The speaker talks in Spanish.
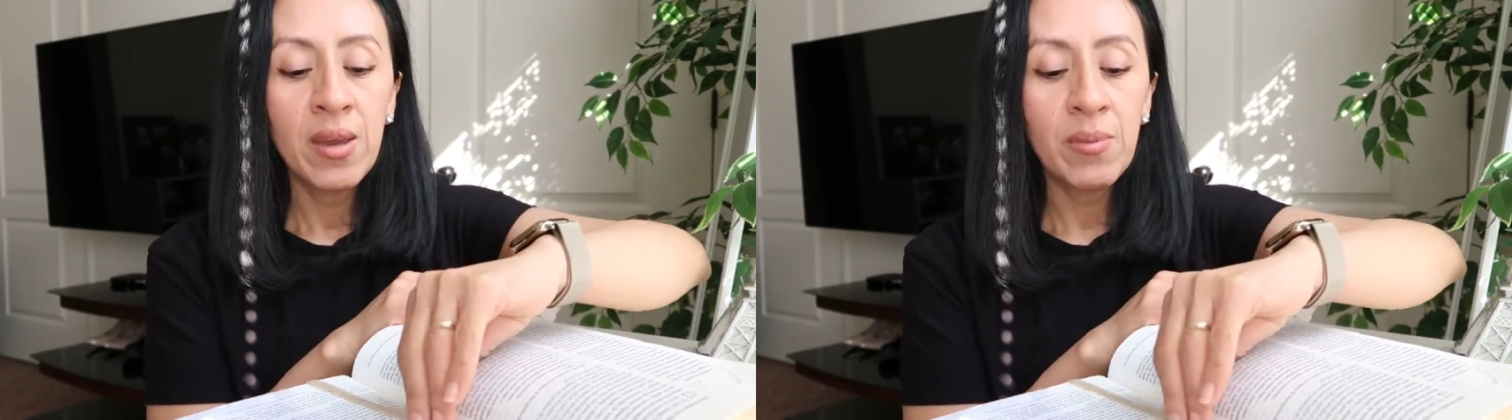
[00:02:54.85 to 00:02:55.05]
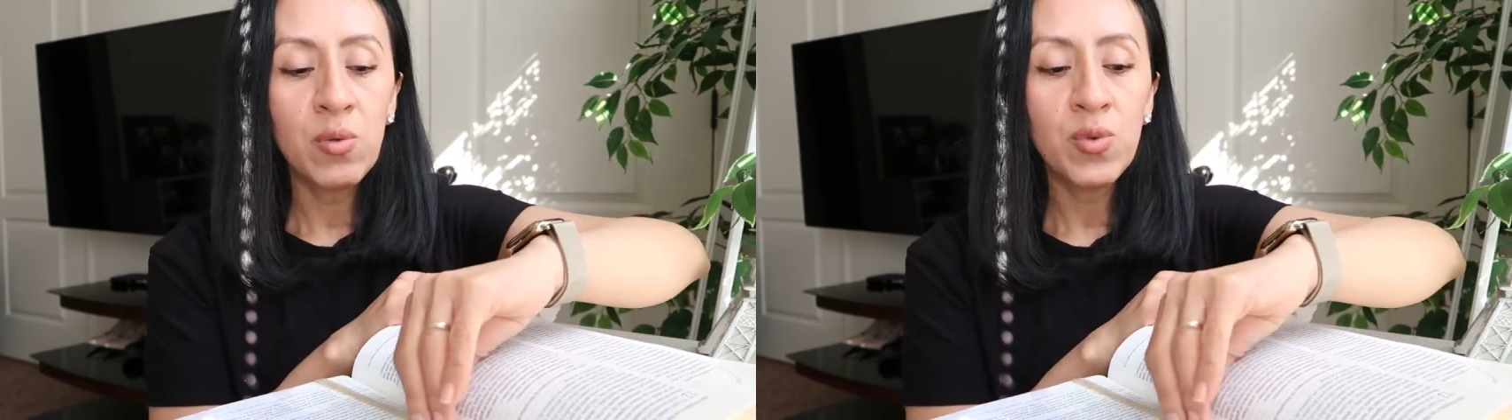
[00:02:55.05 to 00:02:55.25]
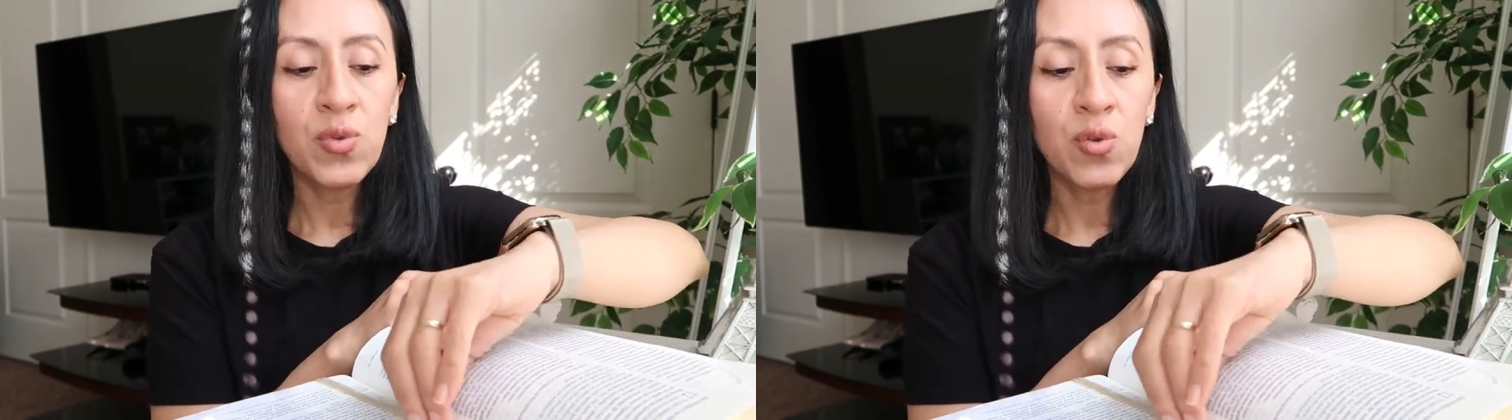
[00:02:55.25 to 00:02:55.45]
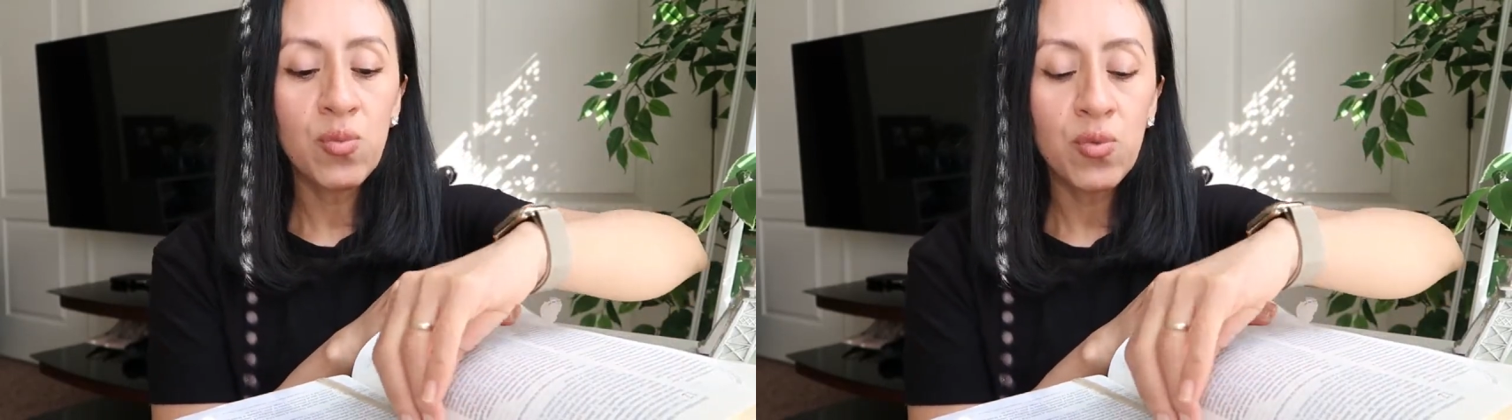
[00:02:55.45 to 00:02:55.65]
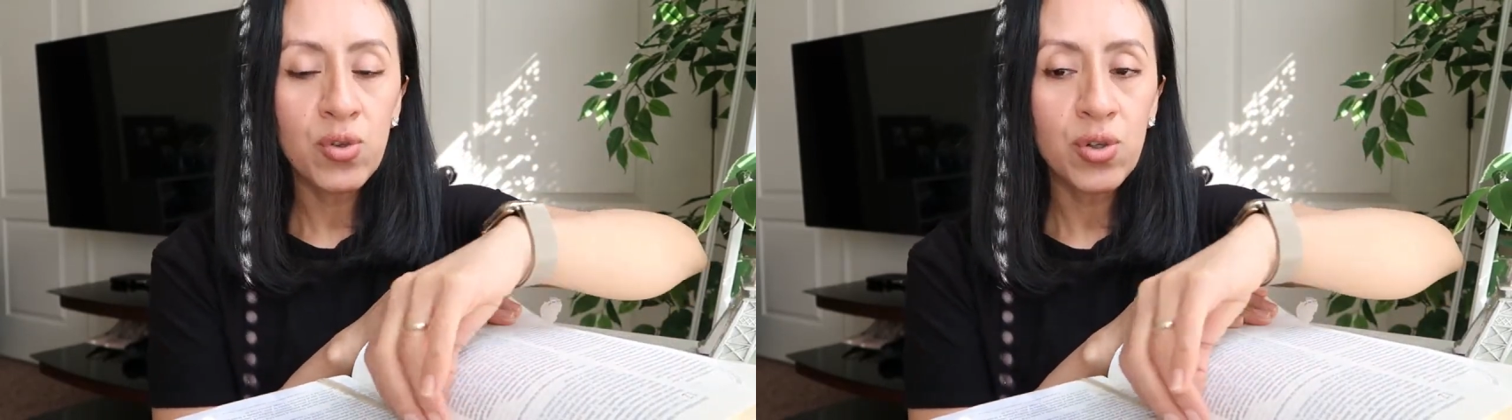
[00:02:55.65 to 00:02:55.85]
me gustó
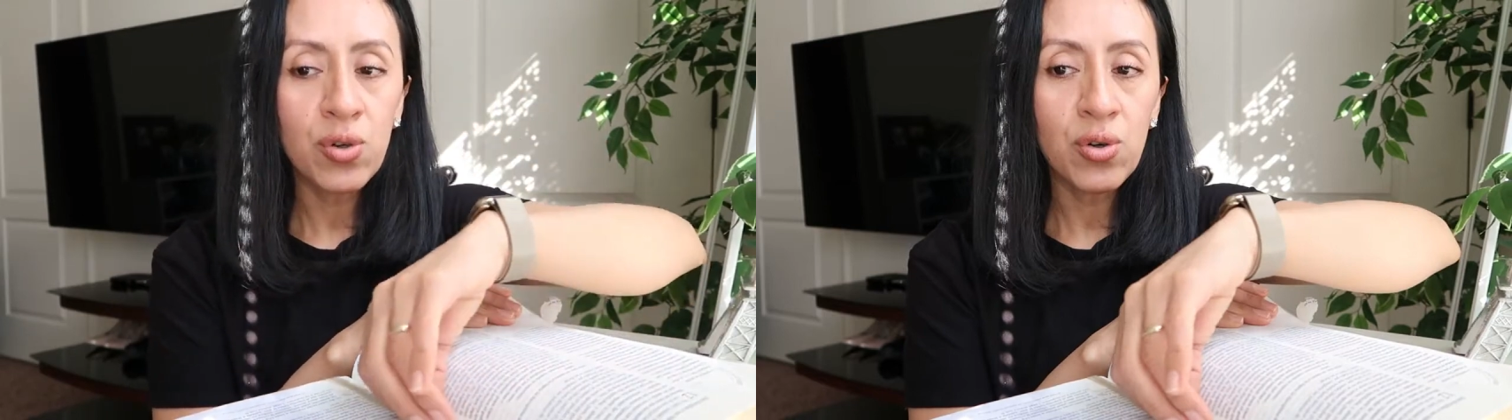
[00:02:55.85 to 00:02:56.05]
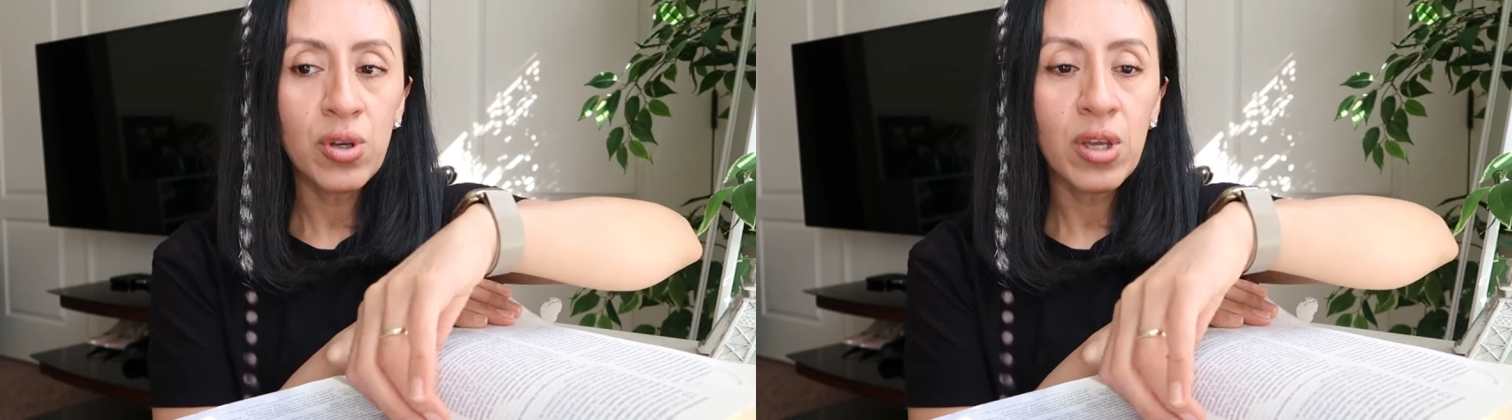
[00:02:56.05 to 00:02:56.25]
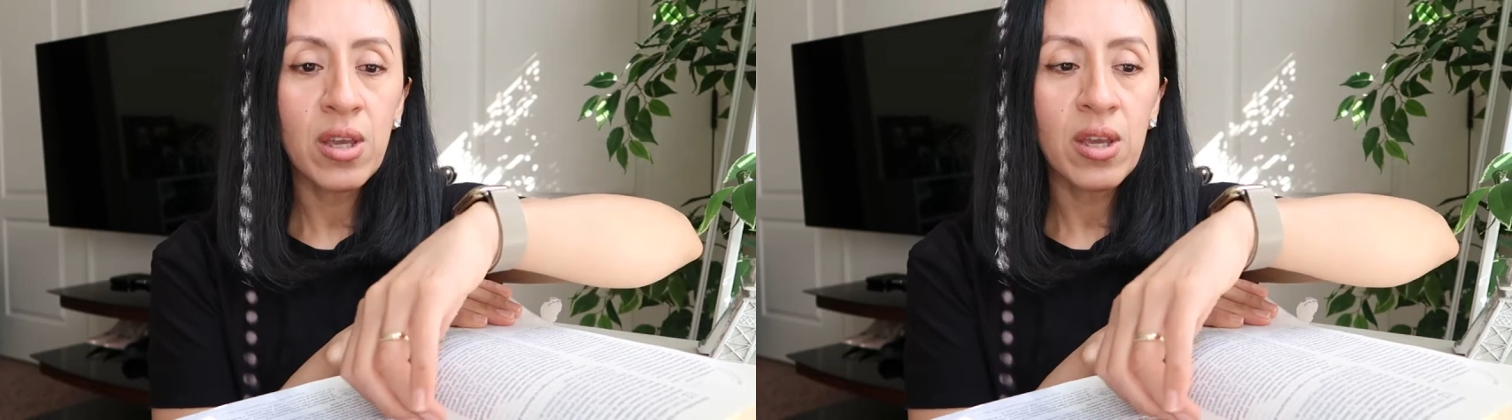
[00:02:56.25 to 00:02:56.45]
mucho